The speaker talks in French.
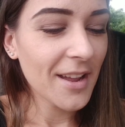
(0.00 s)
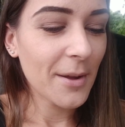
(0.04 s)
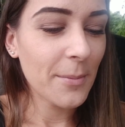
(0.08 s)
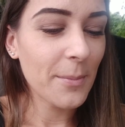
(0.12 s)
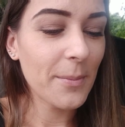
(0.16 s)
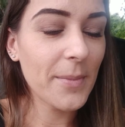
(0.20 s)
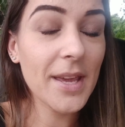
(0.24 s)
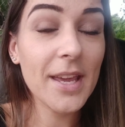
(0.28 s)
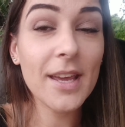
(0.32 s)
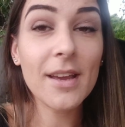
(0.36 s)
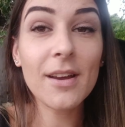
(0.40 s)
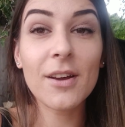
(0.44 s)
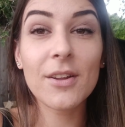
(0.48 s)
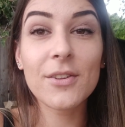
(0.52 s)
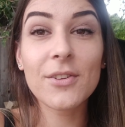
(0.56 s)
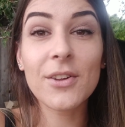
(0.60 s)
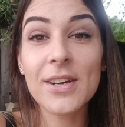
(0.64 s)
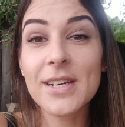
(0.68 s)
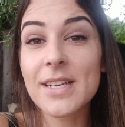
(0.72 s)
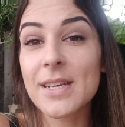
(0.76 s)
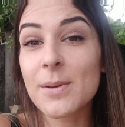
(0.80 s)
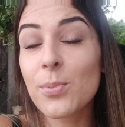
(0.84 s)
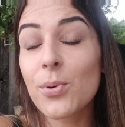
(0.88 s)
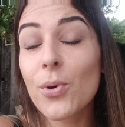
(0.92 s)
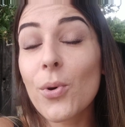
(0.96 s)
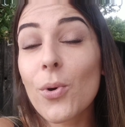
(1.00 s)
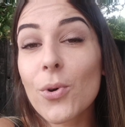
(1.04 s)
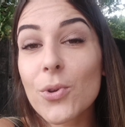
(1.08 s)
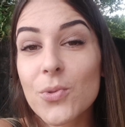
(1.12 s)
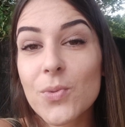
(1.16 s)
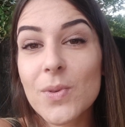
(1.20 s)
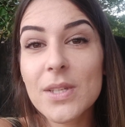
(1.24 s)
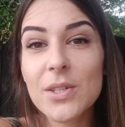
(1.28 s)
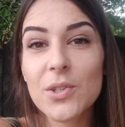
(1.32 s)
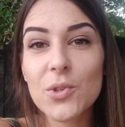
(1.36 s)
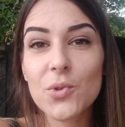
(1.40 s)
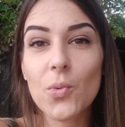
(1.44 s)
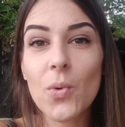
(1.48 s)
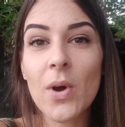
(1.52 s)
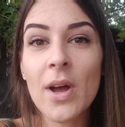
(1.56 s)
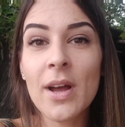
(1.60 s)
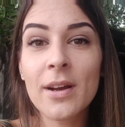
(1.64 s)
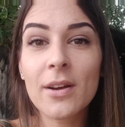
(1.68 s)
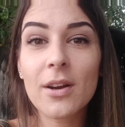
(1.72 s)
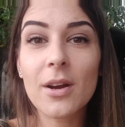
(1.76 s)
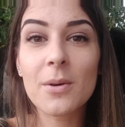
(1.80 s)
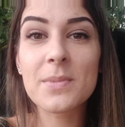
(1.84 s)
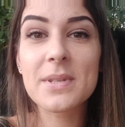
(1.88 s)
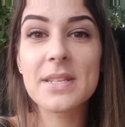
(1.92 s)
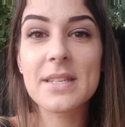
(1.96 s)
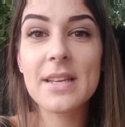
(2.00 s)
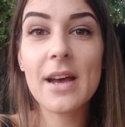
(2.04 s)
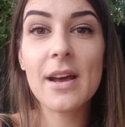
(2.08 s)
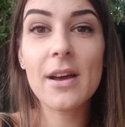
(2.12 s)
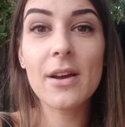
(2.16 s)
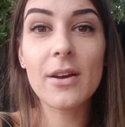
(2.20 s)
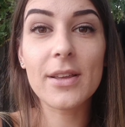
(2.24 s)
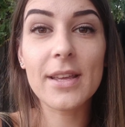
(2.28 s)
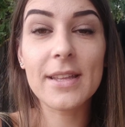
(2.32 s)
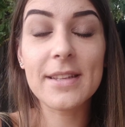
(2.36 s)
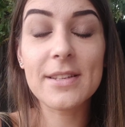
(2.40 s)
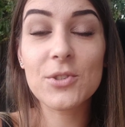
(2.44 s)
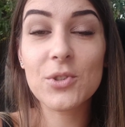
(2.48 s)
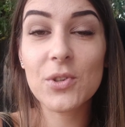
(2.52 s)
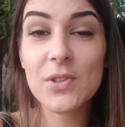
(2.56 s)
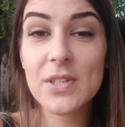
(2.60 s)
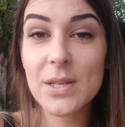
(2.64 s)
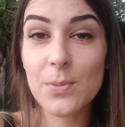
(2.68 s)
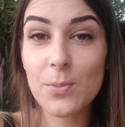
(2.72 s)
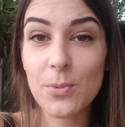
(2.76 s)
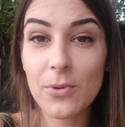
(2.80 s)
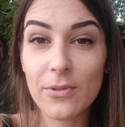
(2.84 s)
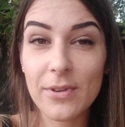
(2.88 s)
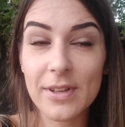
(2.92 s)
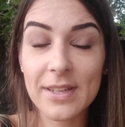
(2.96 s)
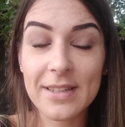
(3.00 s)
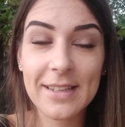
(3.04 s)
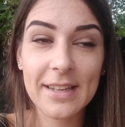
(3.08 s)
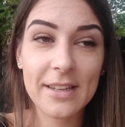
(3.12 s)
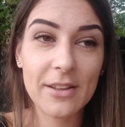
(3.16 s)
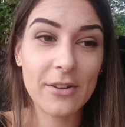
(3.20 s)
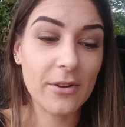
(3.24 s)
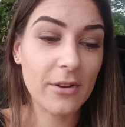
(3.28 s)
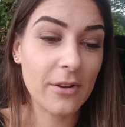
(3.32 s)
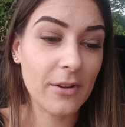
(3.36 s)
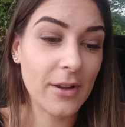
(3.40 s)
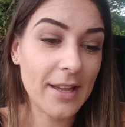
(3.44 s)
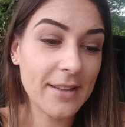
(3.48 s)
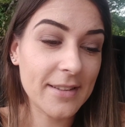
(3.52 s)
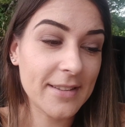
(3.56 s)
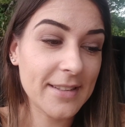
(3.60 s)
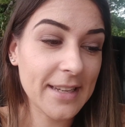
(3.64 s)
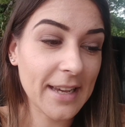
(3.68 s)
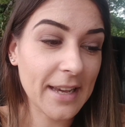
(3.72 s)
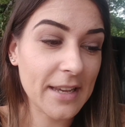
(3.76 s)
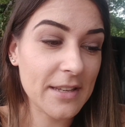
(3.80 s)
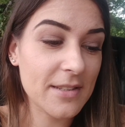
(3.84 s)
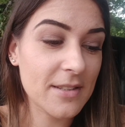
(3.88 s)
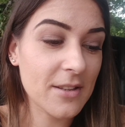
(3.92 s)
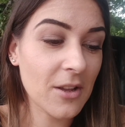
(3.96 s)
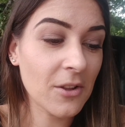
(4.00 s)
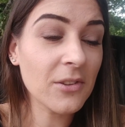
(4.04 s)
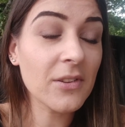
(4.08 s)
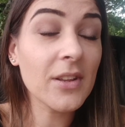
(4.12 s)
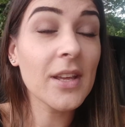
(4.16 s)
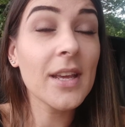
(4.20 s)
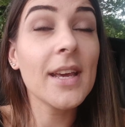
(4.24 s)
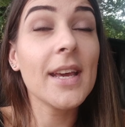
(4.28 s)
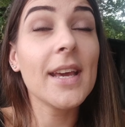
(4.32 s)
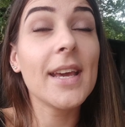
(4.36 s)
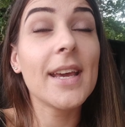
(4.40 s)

mais euh, dans les produits de soins comme ça, euh, il y a des choses qui peuvent être intéressantes